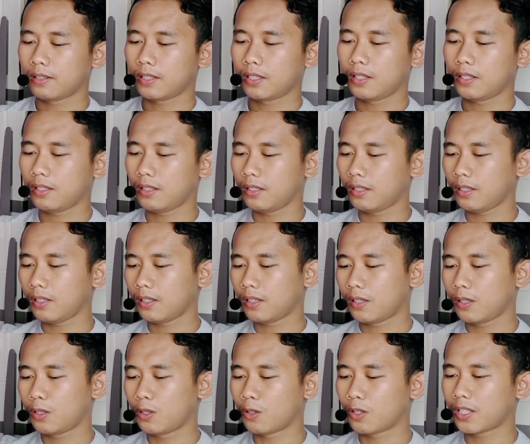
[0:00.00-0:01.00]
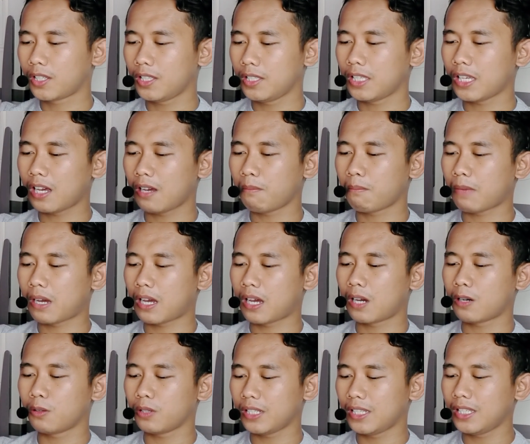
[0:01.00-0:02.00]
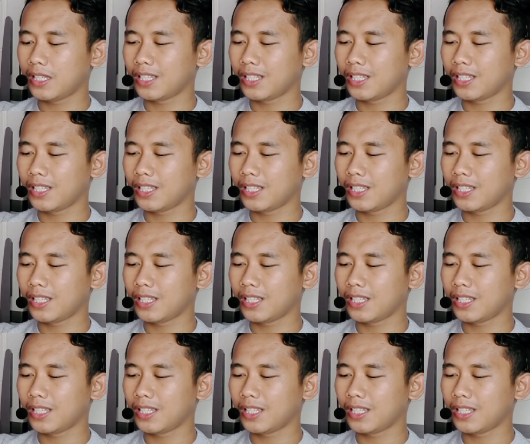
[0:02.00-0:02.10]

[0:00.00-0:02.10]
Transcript: ini doginya mau